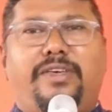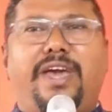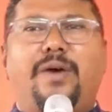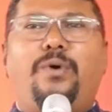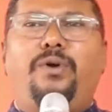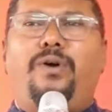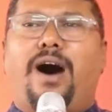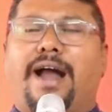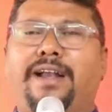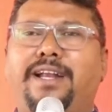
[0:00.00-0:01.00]
దేవుడు
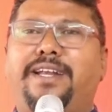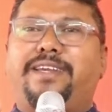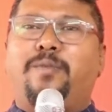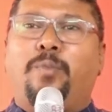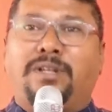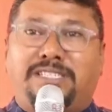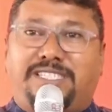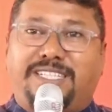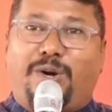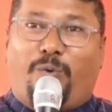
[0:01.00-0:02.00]
అన్నిటికీ
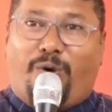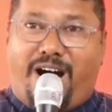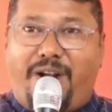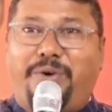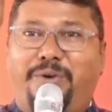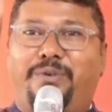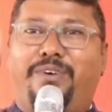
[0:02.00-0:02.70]
మించిన వాడు